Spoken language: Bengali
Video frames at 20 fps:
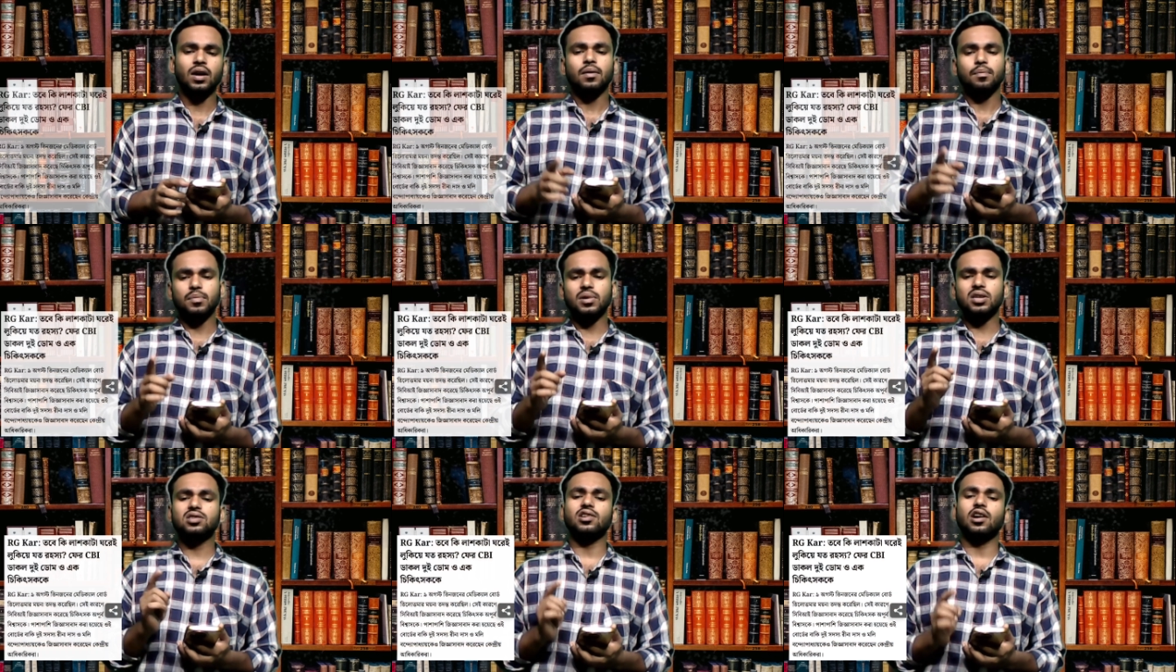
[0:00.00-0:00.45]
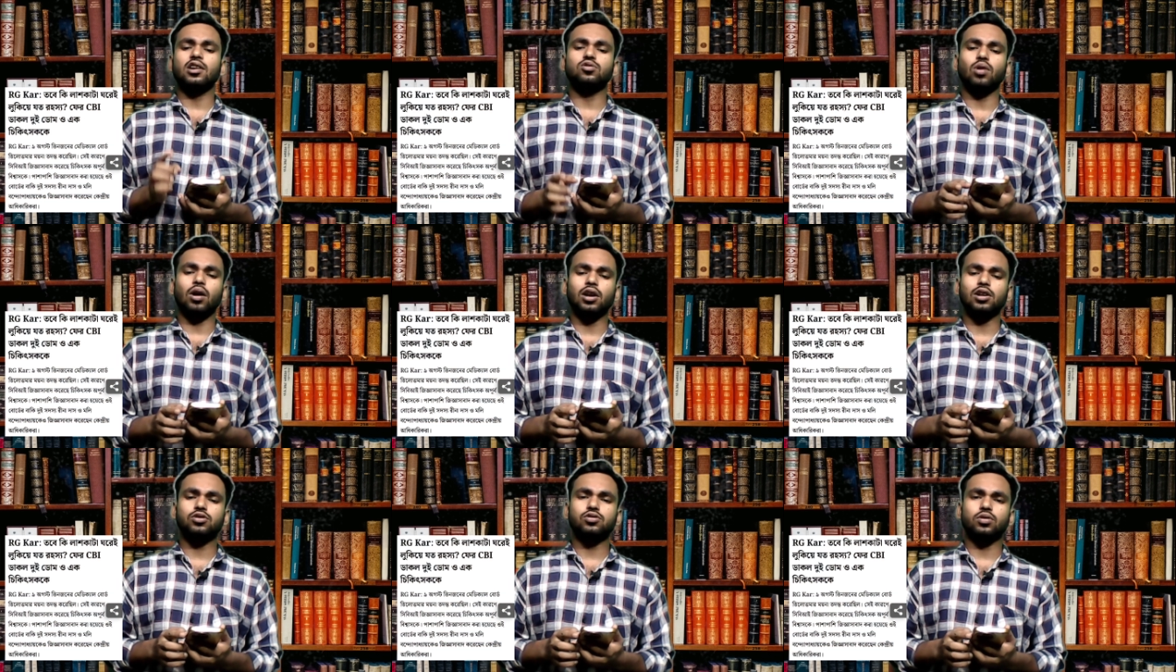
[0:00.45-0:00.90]
বিস্তারিত
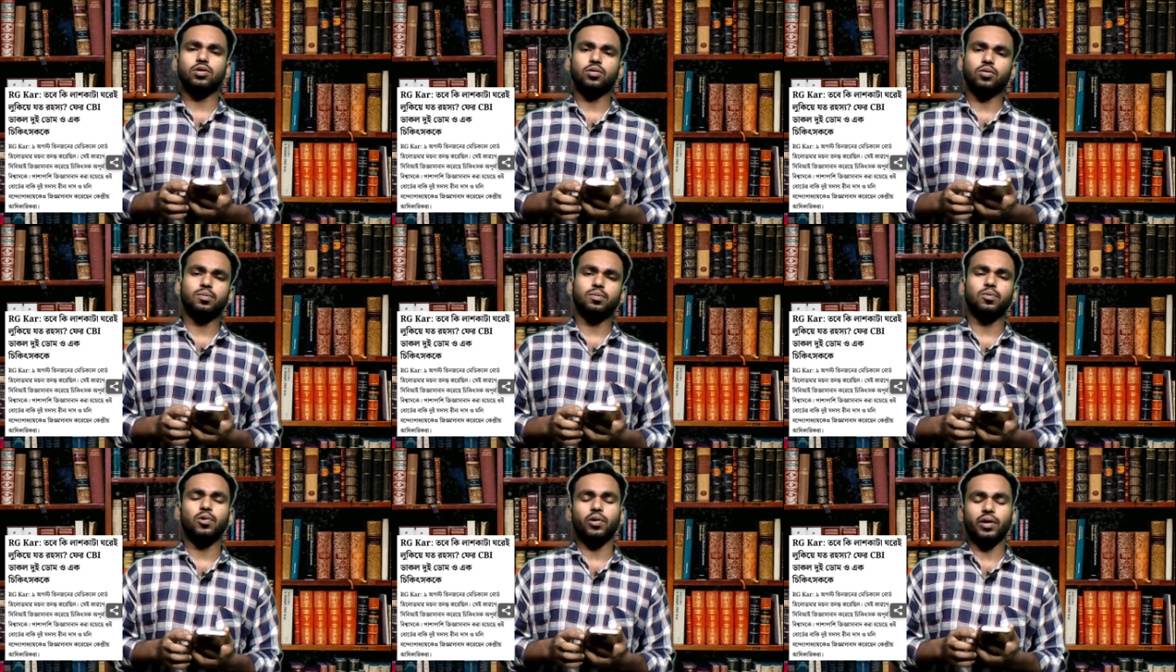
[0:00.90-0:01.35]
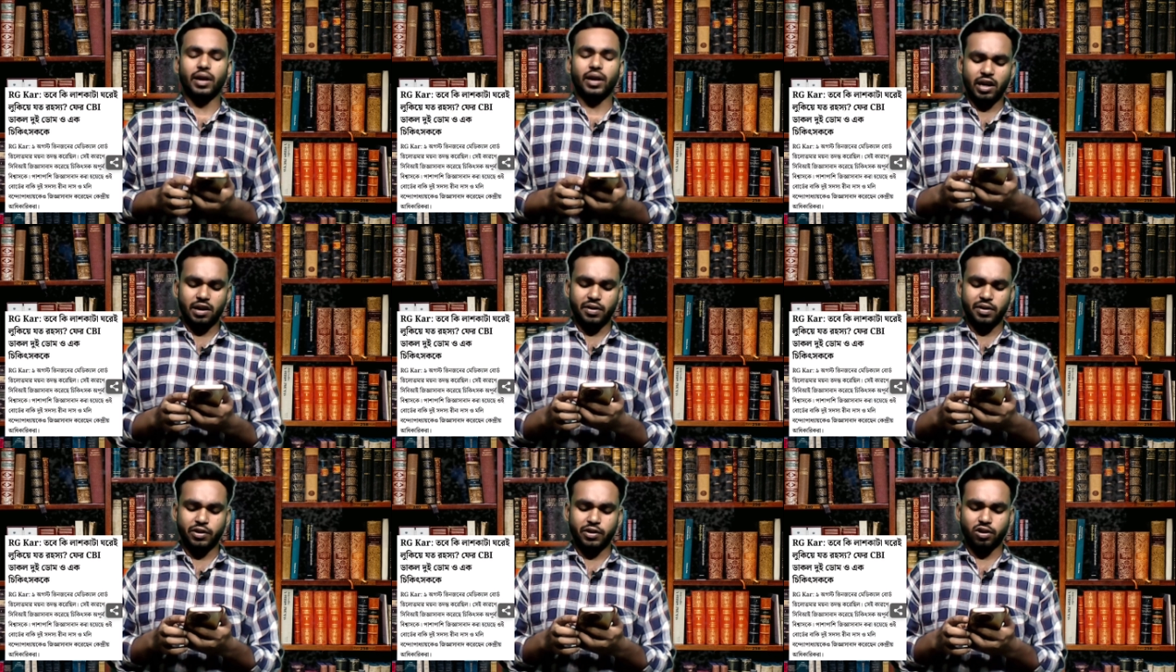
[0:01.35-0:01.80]
আলোচনা করব
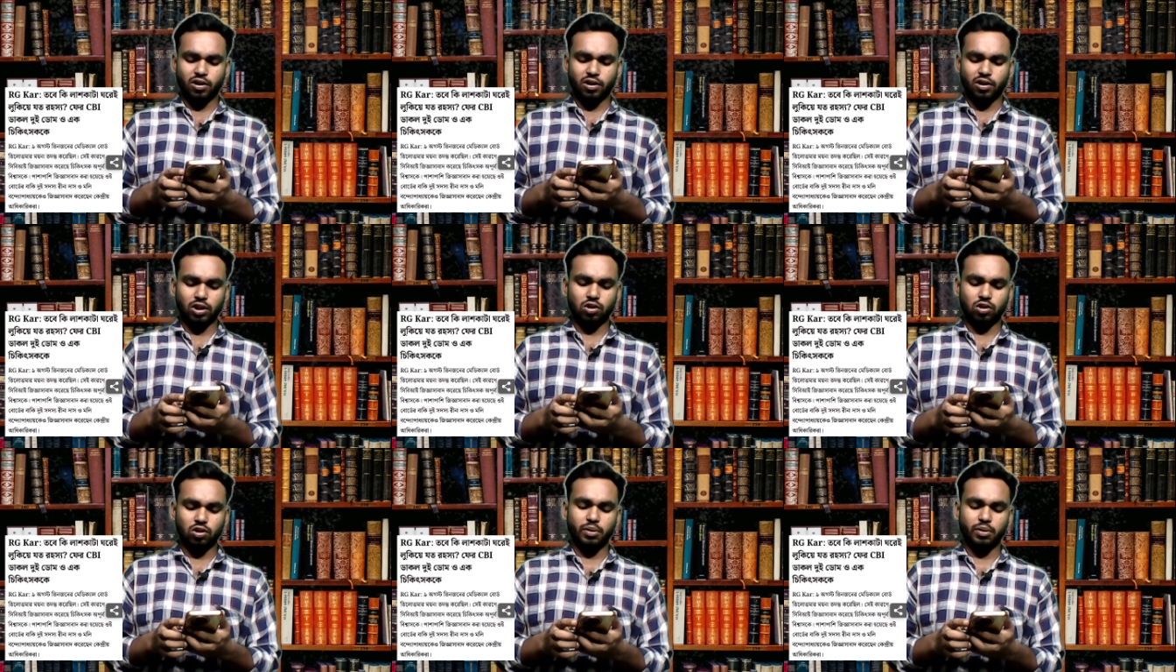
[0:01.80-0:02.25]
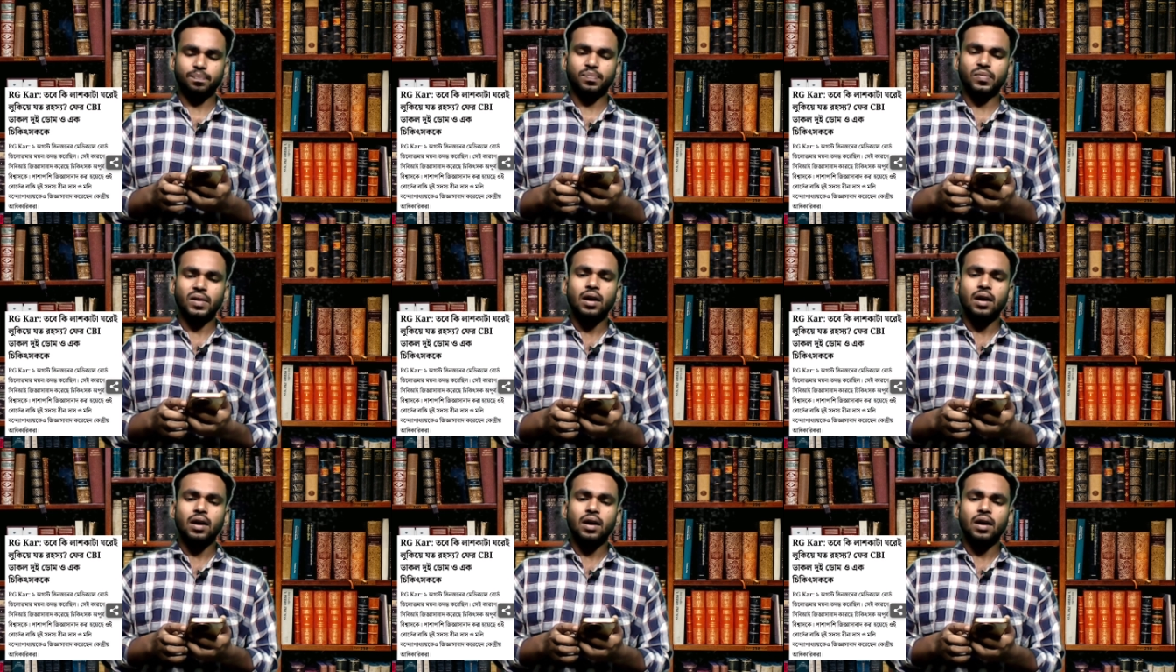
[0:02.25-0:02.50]
এই ভিডিওর মাধ্যমে